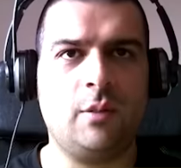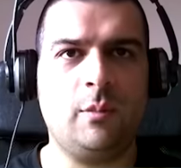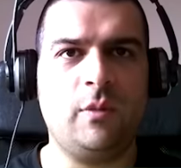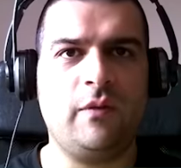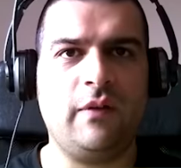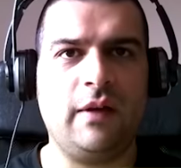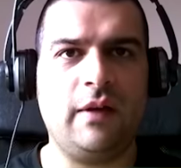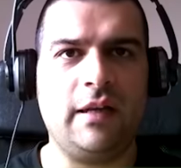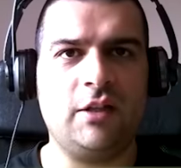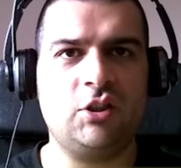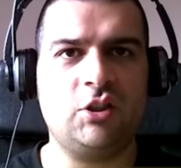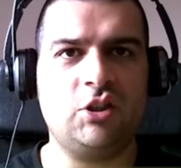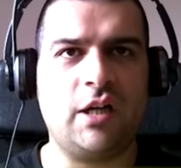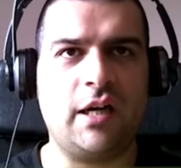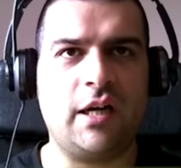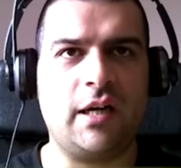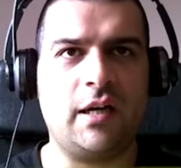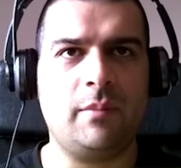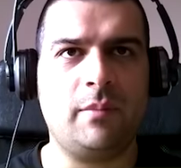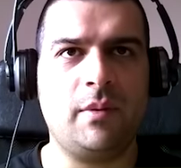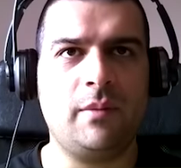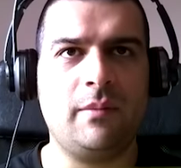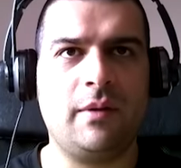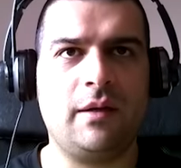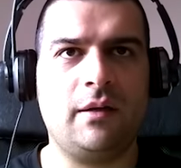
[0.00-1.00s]
che non mi fa
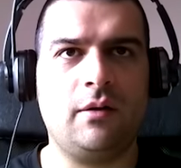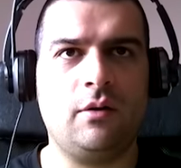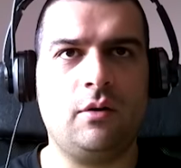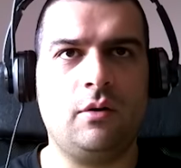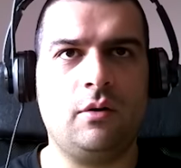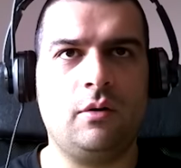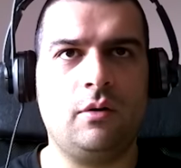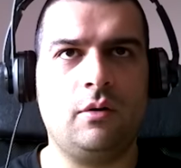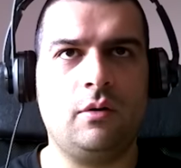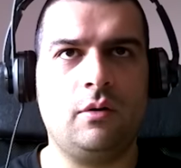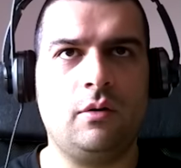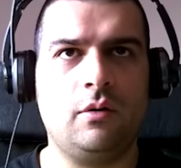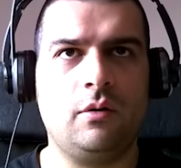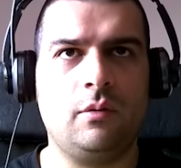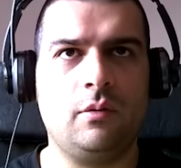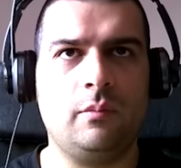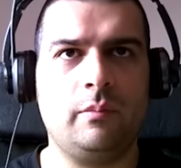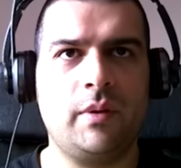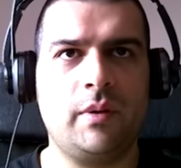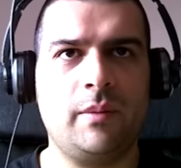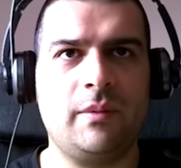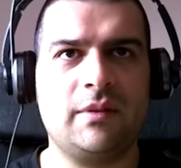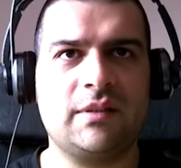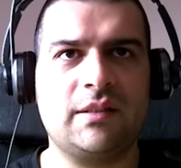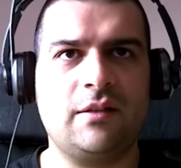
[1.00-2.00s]
lanciare. Prima,
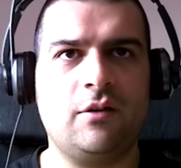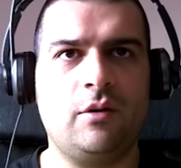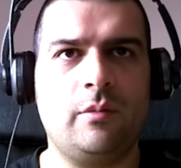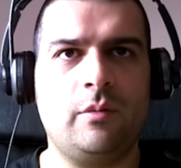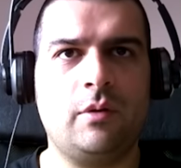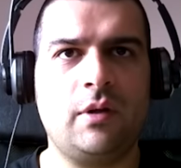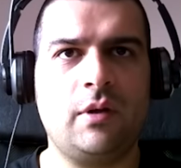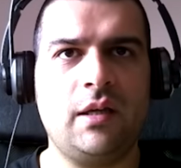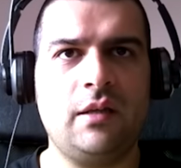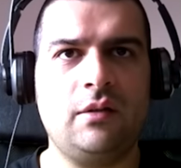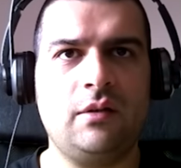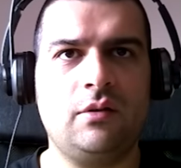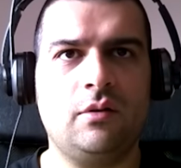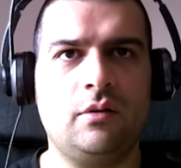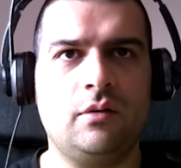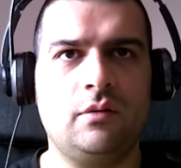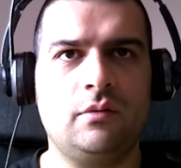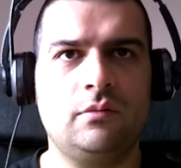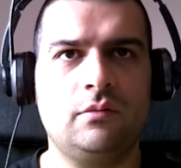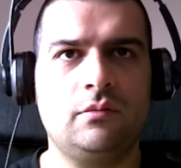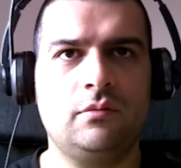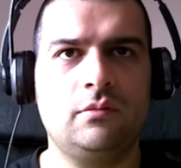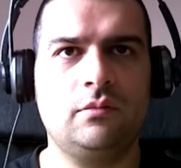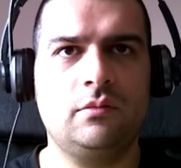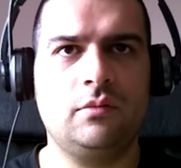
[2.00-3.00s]
prima stavo morendo.